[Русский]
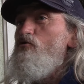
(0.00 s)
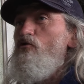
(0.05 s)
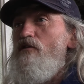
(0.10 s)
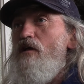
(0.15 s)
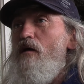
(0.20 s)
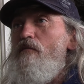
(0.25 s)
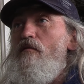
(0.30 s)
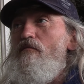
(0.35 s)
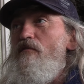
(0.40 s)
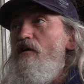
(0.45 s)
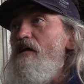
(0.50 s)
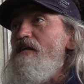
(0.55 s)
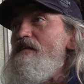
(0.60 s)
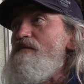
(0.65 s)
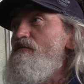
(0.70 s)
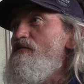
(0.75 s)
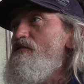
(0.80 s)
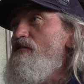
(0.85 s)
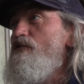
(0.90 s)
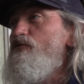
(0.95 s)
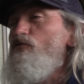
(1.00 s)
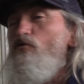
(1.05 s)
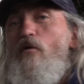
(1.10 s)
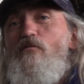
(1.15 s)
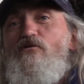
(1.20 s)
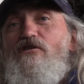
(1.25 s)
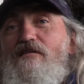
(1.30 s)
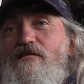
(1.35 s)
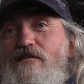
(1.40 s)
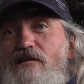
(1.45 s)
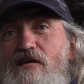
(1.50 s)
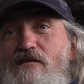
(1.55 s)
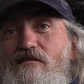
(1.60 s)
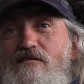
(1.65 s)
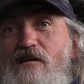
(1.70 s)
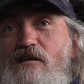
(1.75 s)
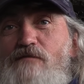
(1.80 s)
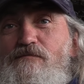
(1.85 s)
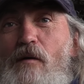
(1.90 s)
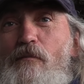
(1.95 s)
что нам имеет смысл в том числе
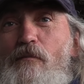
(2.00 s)
здесь